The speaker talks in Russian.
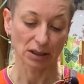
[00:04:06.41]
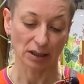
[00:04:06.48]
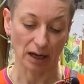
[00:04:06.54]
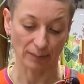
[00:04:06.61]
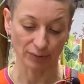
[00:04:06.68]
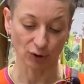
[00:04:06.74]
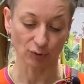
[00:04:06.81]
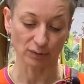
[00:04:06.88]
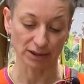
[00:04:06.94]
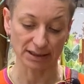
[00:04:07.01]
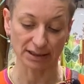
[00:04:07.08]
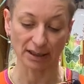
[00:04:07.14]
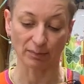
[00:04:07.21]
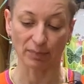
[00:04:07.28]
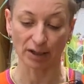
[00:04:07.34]
объем
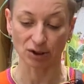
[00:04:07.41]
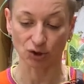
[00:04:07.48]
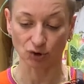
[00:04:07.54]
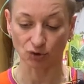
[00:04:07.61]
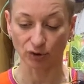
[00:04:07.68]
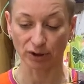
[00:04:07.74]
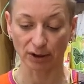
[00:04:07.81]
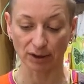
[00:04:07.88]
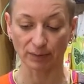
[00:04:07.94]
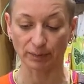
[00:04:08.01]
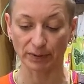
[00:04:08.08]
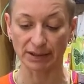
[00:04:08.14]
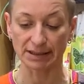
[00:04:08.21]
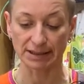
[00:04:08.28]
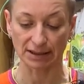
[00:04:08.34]
листа большой и
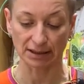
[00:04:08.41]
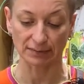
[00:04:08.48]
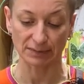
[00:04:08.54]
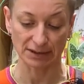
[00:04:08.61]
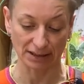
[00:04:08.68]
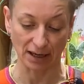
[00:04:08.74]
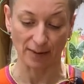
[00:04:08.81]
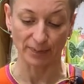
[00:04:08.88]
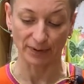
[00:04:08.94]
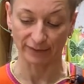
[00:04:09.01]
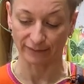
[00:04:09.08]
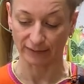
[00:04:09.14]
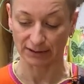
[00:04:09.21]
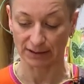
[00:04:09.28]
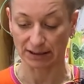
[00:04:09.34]
пыль
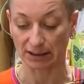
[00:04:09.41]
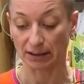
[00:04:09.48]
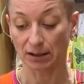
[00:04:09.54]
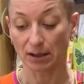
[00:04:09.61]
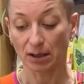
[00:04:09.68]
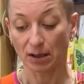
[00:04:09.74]
скапливается.